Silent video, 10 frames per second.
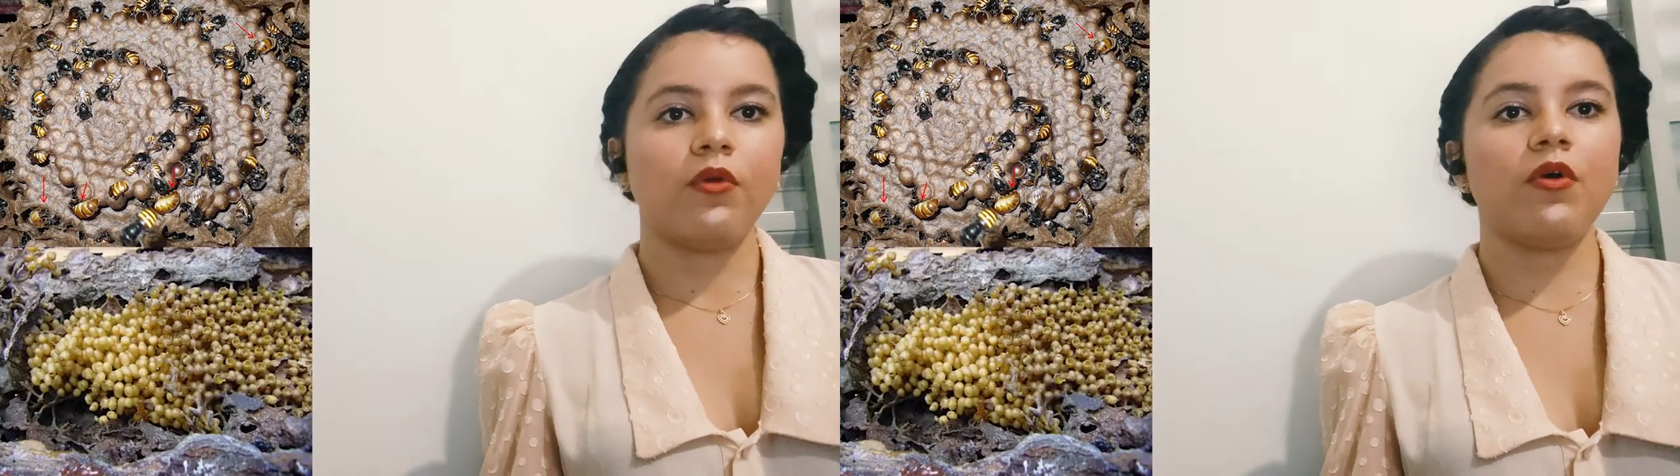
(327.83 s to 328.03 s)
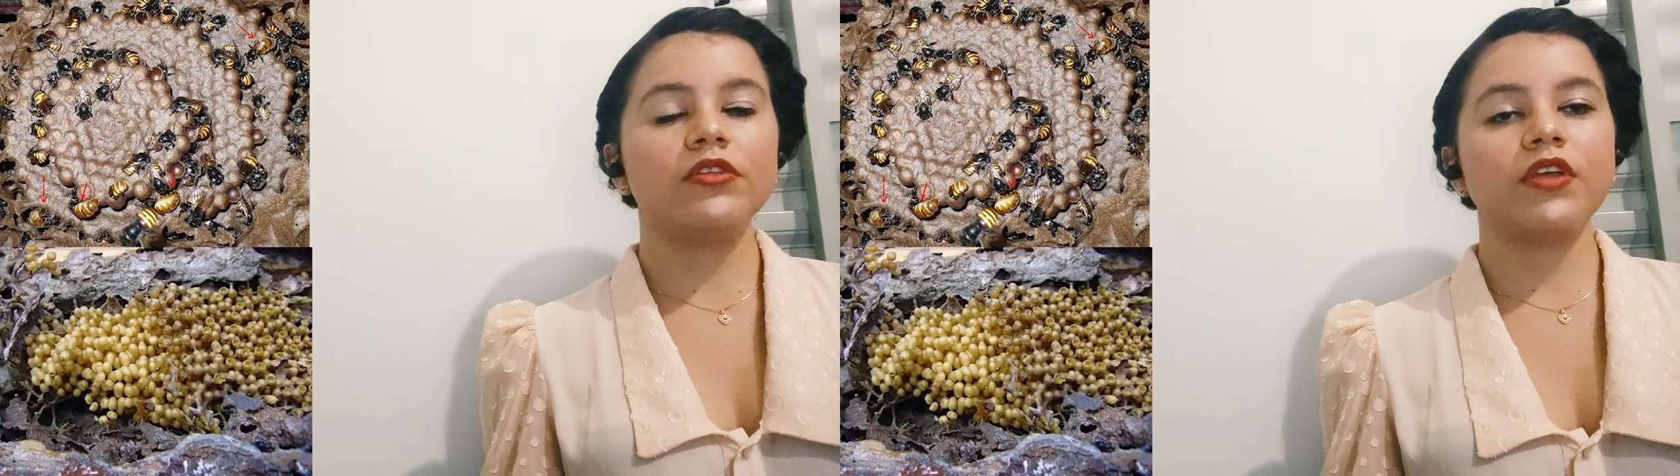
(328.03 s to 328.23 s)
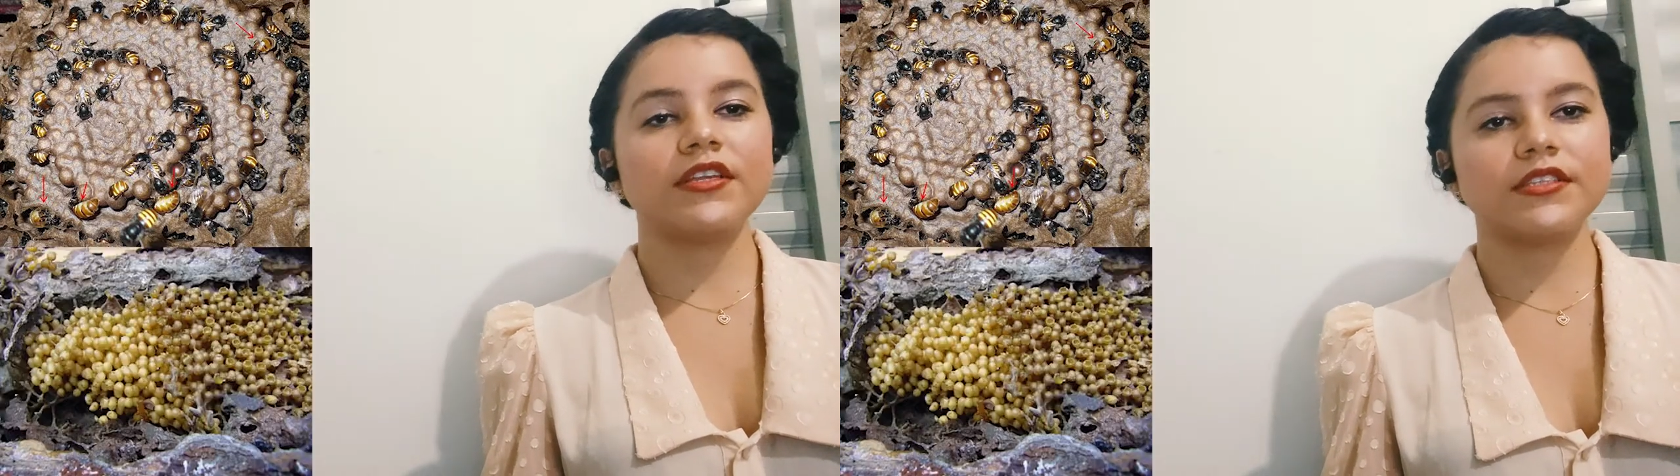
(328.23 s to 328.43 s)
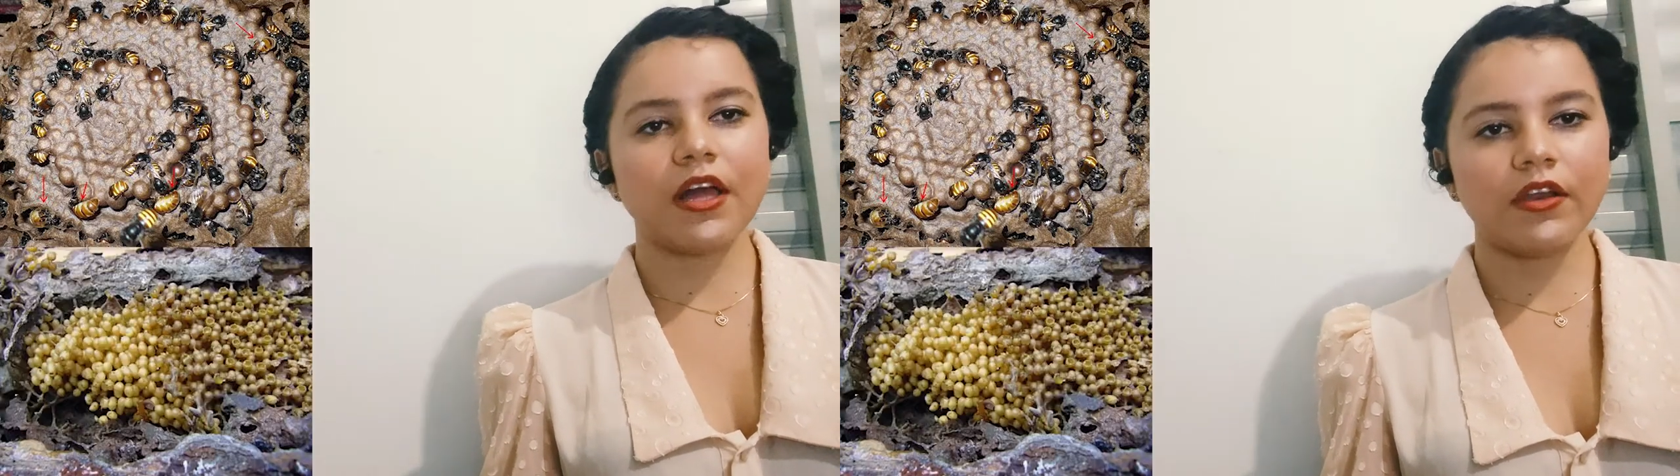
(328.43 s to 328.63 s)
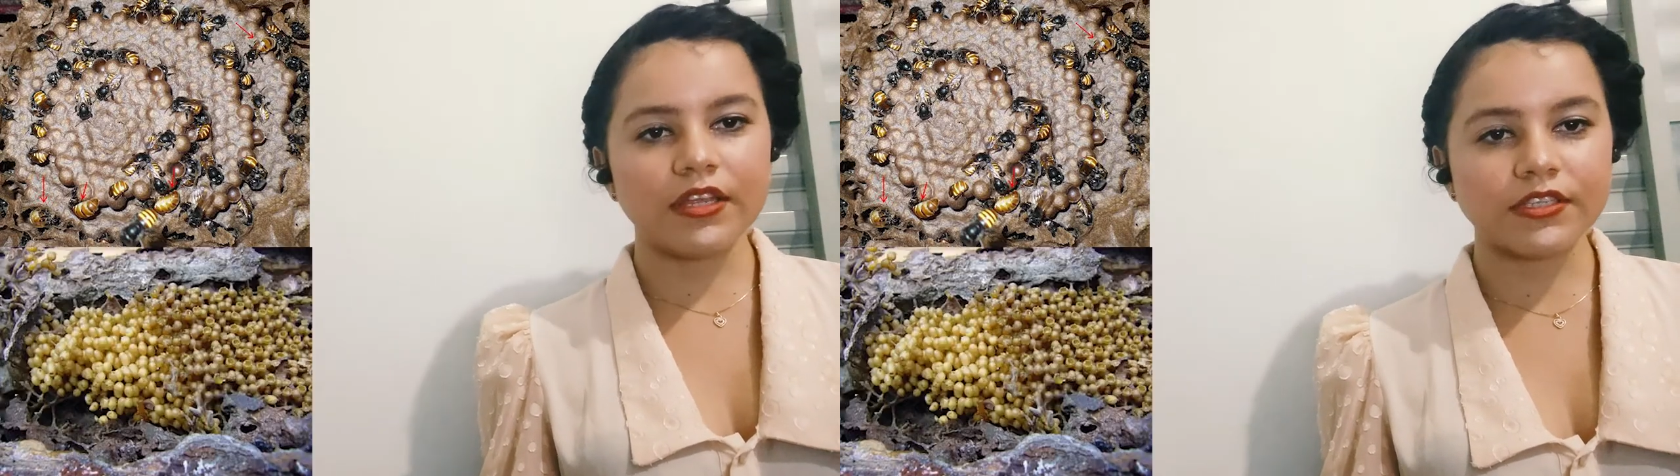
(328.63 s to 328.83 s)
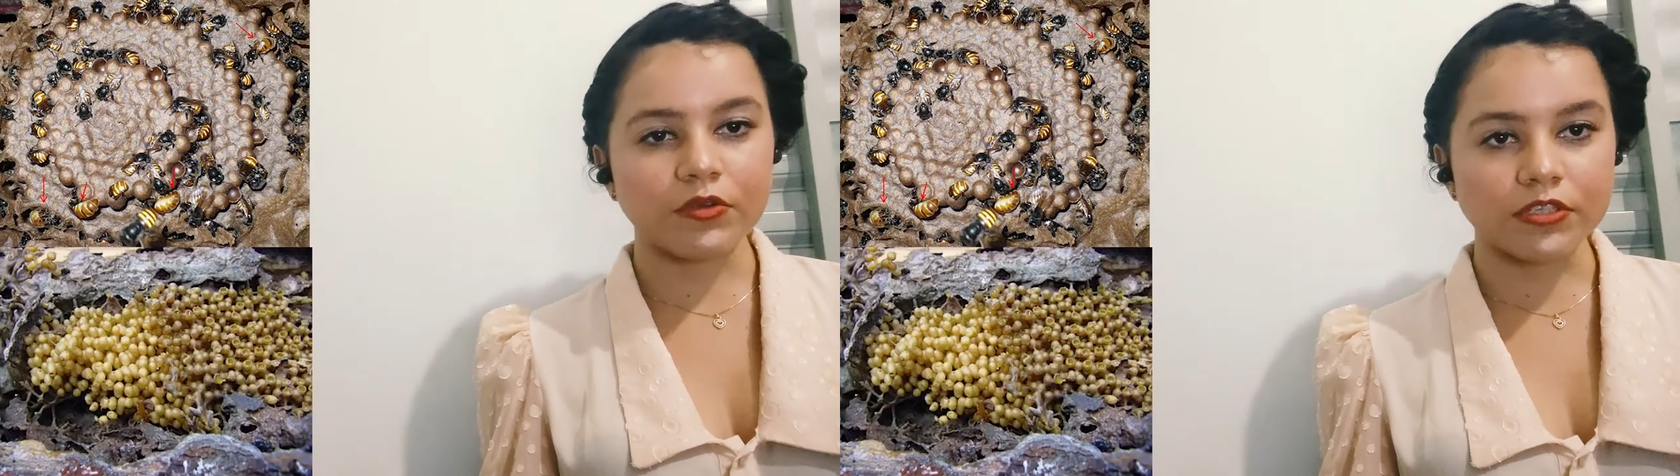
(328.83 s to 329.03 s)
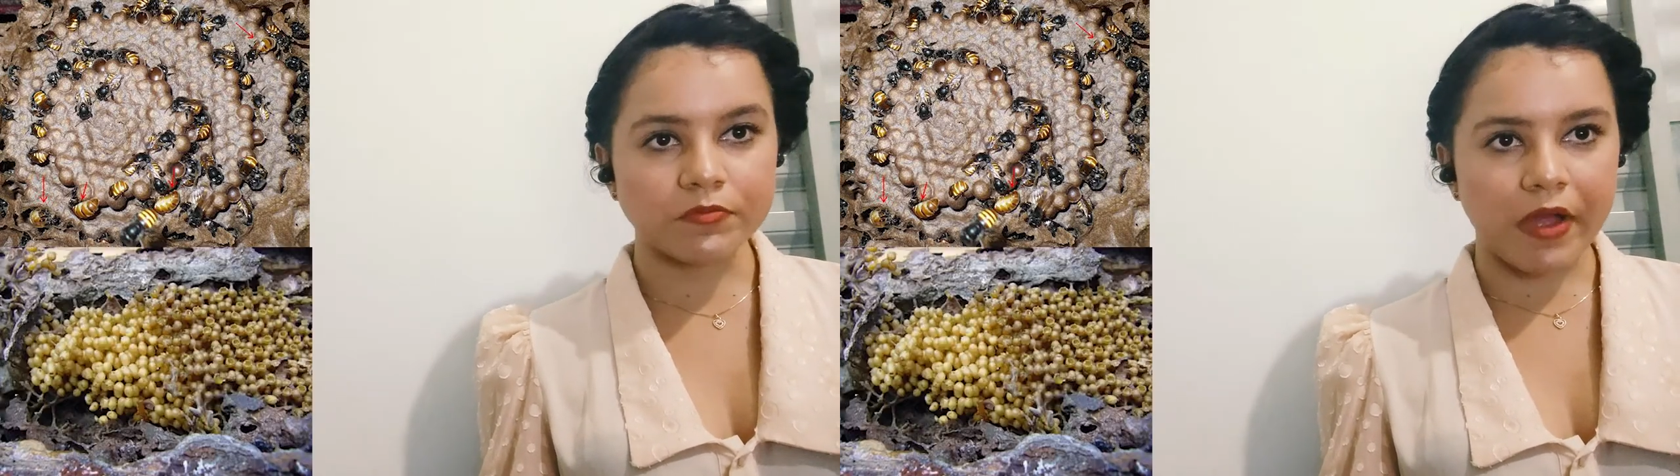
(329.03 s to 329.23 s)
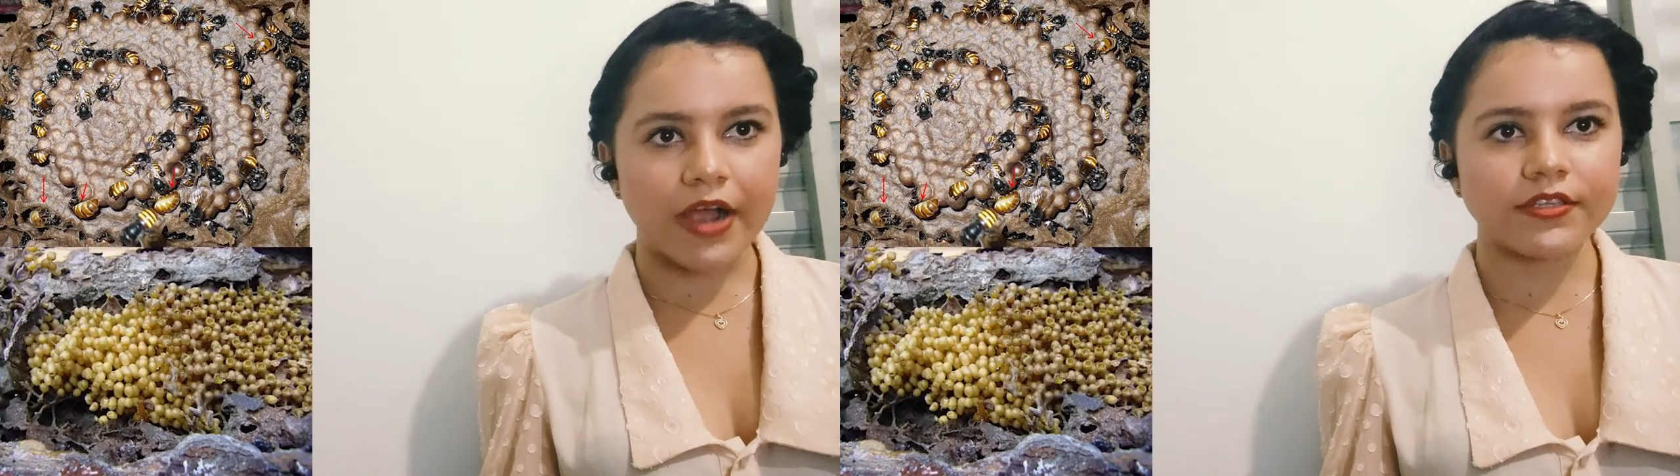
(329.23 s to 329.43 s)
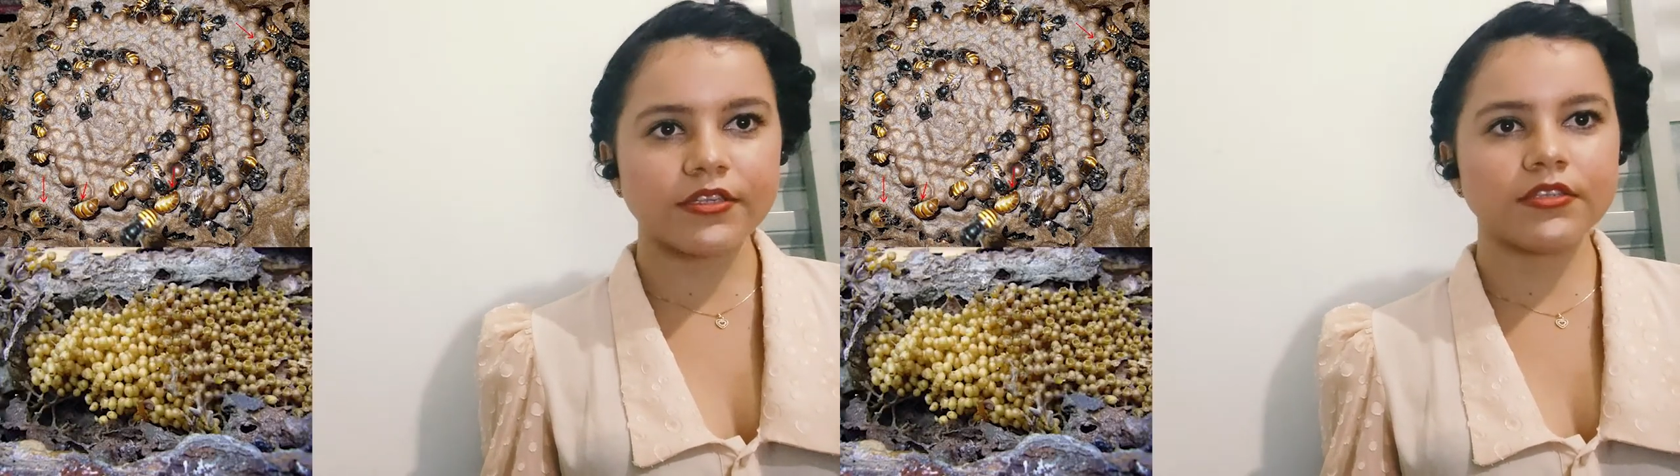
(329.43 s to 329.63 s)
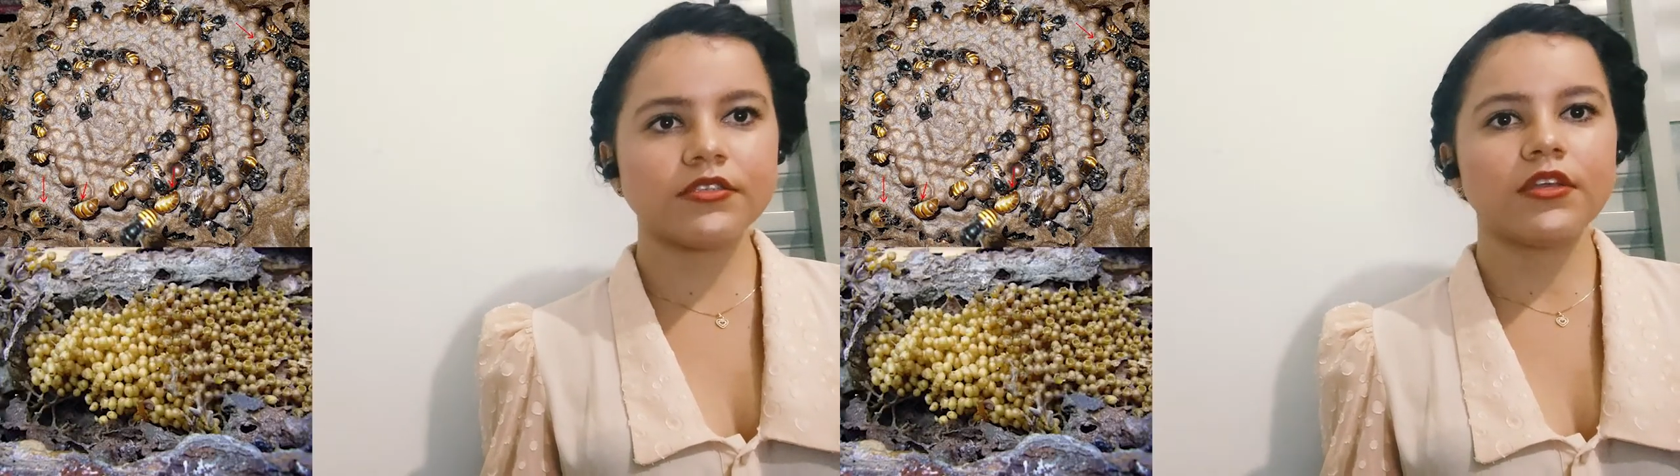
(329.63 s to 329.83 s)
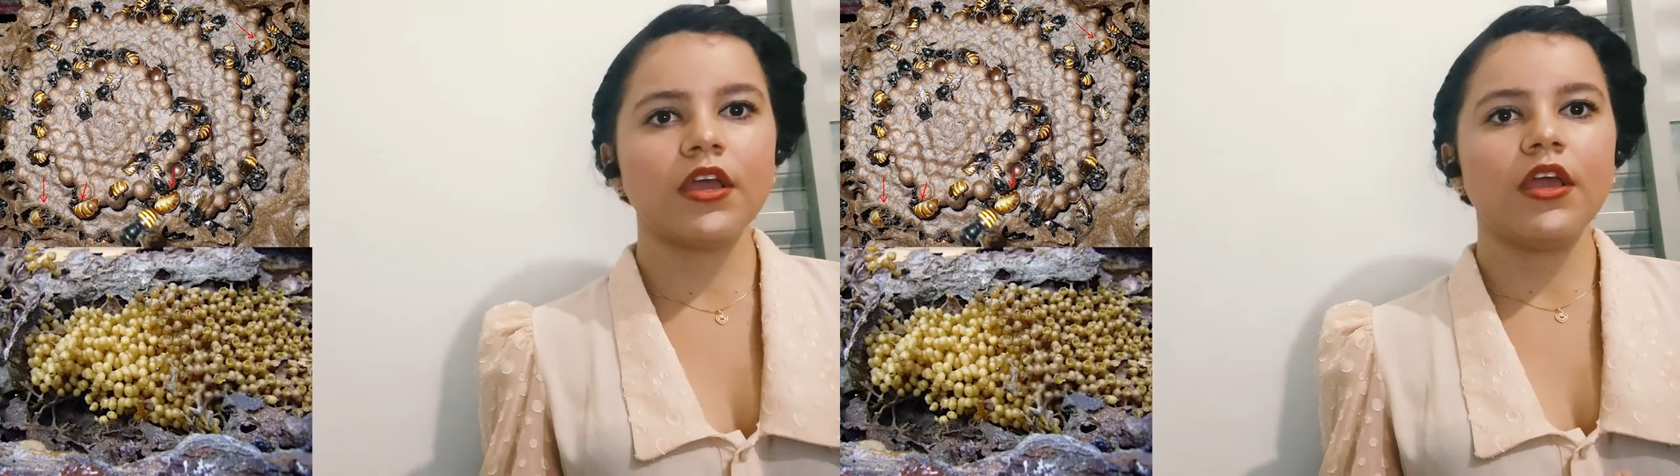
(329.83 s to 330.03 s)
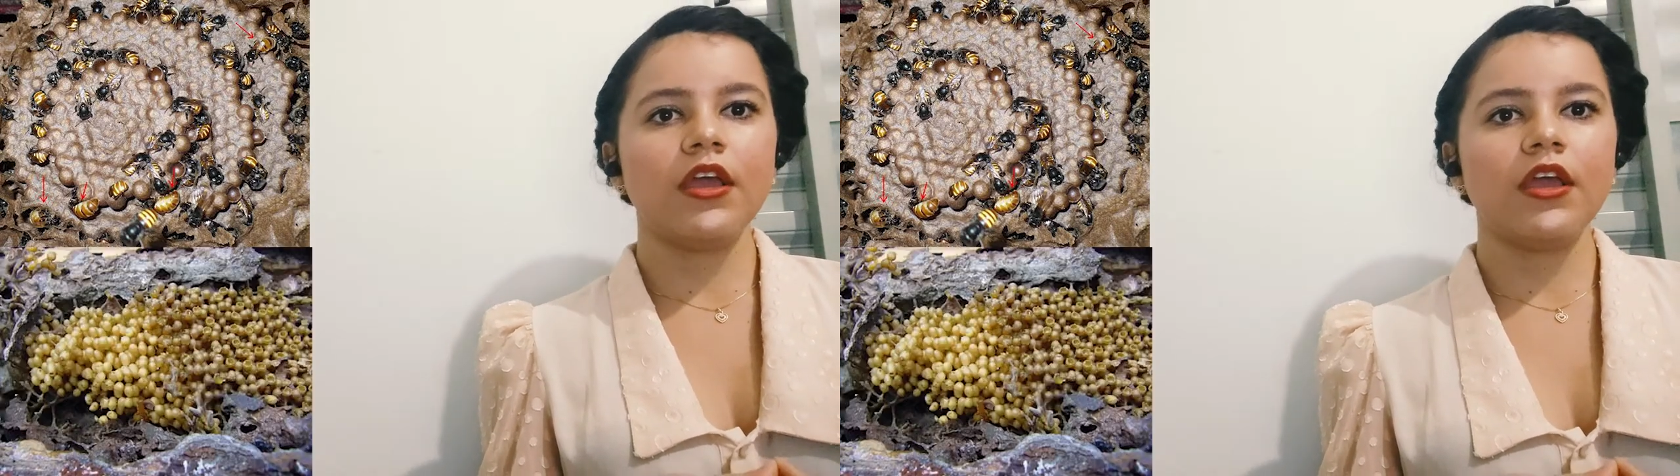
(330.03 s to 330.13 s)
quando as células são esparsas